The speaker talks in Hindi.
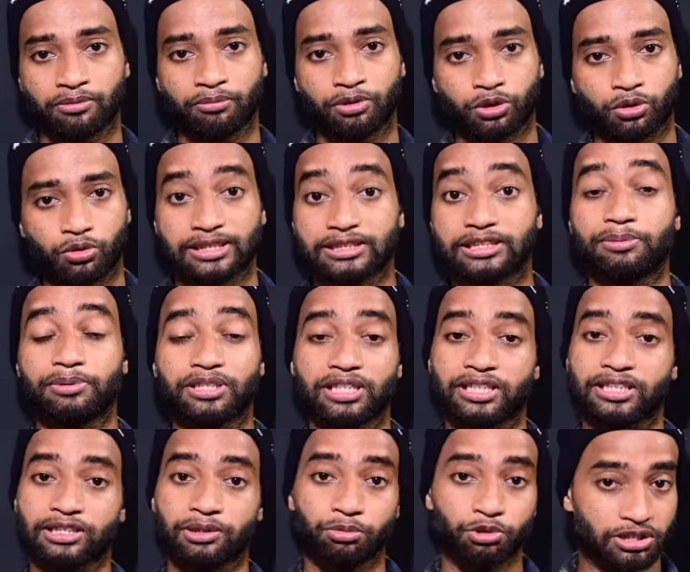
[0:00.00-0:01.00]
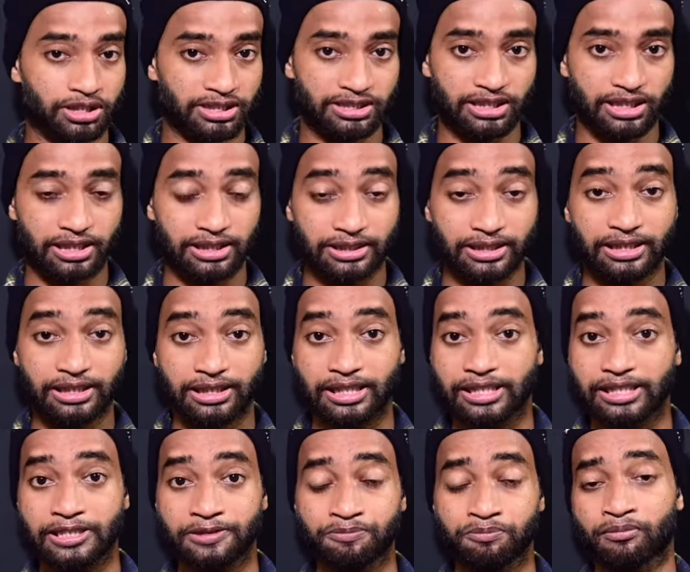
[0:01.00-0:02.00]
नंबर को किसी भी तरह से वो चेंज कर लेते हैं
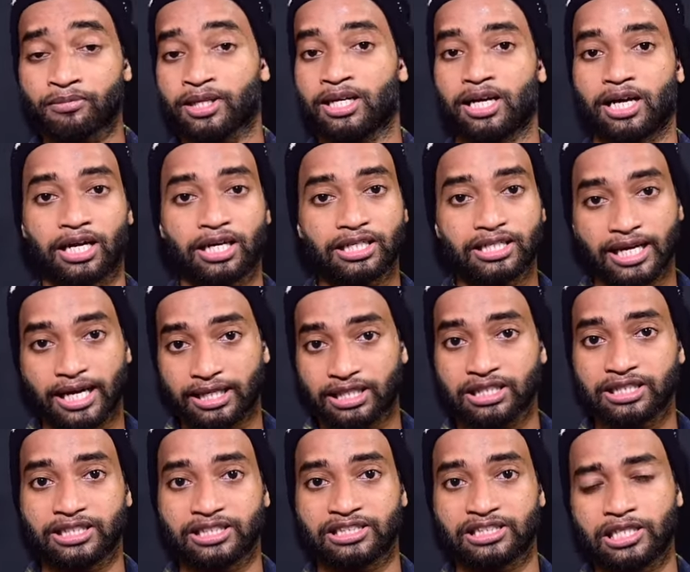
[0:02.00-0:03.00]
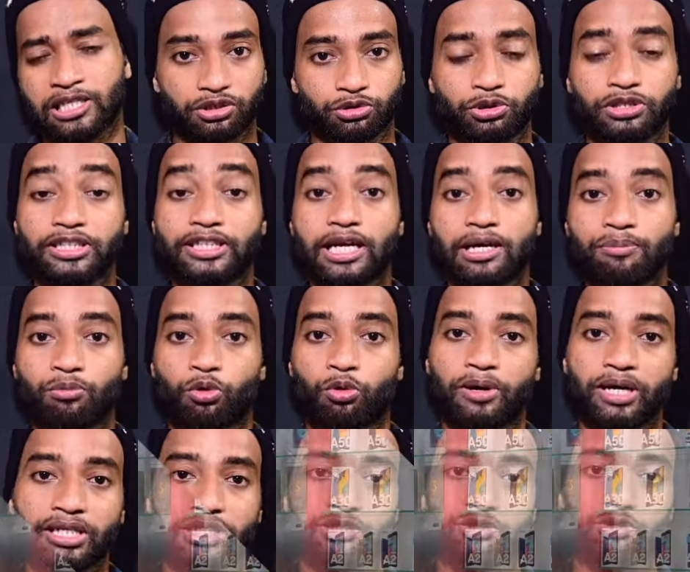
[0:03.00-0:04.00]
लेकिन अगर हैकर नहीं है तो ये काम मोबाइल के